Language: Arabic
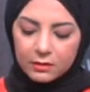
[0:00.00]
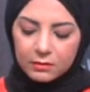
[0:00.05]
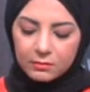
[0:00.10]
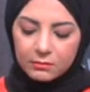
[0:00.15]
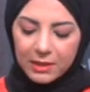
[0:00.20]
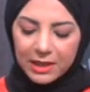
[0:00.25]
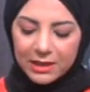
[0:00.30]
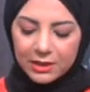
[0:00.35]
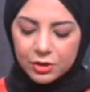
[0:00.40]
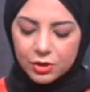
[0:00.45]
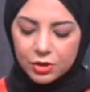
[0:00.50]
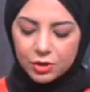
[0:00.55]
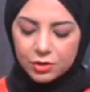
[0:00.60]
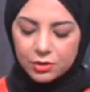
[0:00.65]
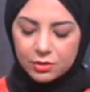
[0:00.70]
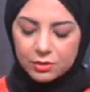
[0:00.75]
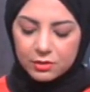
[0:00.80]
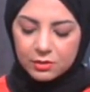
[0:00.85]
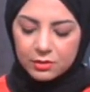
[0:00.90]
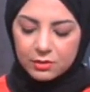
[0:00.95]
معلش
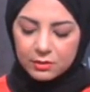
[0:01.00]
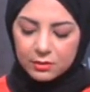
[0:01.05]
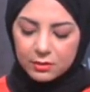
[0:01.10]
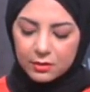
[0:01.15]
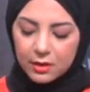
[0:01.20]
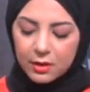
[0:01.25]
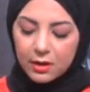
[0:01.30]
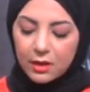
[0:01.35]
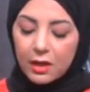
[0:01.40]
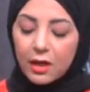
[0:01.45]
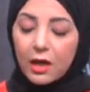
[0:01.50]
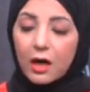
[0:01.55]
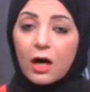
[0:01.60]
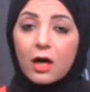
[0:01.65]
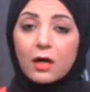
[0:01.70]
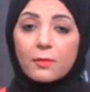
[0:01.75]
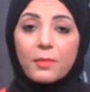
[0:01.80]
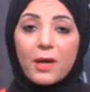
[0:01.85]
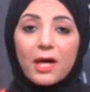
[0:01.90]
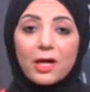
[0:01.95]

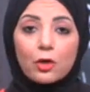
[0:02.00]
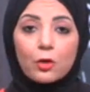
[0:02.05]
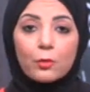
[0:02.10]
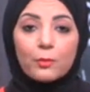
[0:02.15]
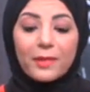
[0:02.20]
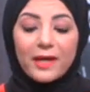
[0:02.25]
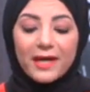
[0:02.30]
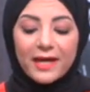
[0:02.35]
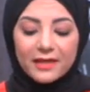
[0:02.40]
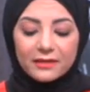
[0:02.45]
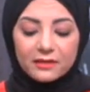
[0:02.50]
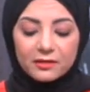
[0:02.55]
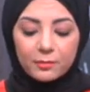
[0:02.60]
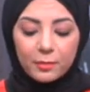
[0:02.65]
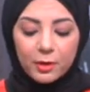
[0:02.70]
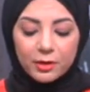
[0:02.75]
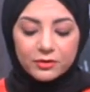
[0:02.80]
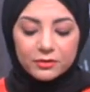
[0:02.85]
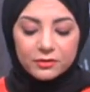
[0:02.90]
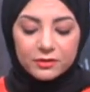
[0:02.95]
اربع كوبايات
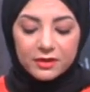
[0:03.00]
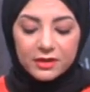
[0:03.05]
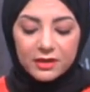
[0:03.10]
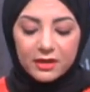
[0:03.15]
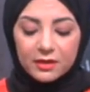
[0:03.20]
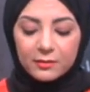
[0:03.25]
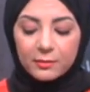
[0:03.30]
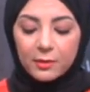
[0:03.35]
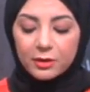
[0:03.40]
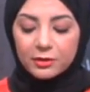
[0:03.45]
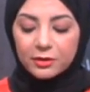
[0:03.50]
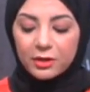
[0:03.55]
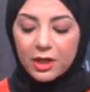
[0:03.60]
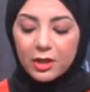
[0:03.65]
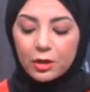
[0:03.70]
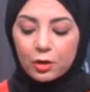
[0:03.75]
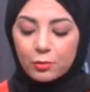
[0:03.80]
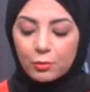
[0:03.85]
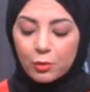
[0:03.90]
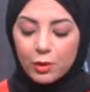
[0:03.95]
بطيخ
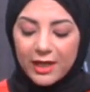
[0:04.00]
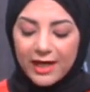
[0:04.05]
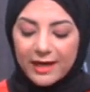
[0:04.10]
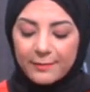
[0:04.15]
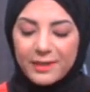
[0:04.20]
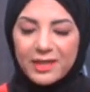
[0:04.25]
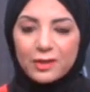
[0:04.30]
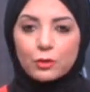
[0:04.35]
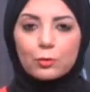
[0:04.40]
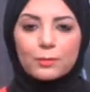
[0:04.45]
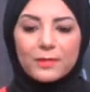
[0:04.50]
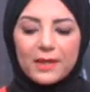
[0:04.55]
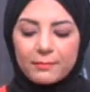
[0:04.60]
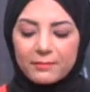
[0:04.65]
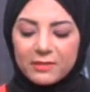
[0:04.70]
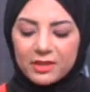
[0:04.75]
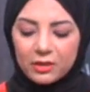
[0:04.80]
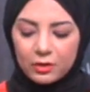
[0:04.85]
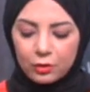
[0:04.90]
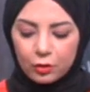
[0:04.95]
مقطعينهم مكعبات
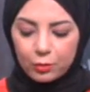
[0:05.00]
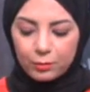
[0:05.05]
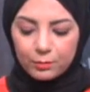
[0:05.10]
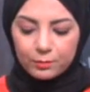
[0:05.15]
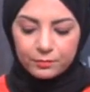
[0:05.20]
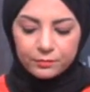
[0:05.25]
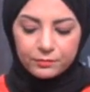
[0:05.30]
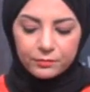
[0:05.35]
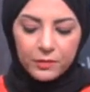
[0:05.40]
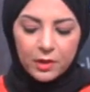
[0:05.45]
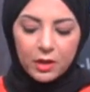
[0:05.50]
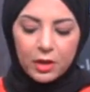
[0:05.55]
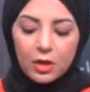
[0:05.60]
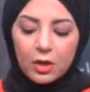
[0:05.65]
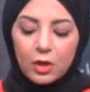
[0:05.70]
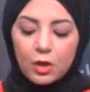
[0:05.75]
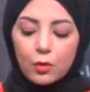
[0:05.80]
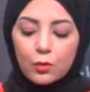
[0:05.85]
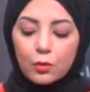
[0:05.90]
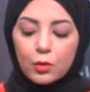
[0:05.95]
ومجمدينهم
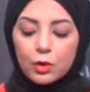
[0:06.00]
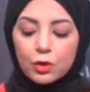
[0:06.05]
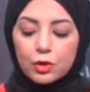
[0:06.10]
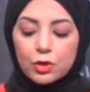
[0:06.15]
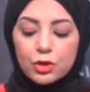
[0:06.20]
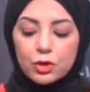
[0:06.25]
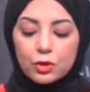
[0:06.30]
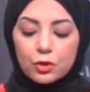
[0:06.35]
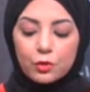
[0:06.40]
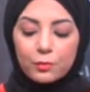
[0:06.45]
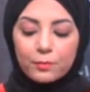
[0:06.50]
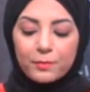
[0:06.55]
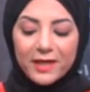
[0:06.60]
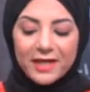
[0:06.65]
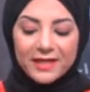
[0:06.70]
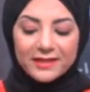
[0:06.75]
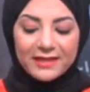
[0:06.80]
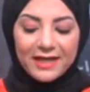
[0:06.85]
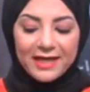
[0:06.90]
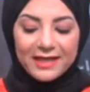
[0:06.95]
ونص
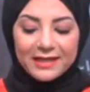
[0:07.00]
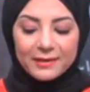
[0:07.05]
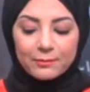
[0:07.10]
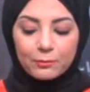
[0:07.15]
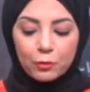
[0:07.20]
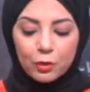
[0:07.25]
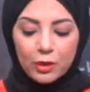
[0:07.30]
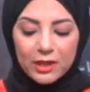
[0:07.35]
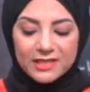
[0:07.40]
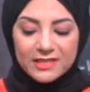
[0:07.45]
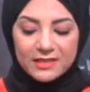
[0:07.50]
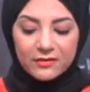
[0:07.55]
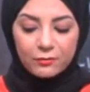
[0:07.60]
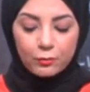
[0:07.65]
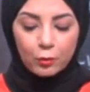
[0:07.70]
كوبايه حليب مكثف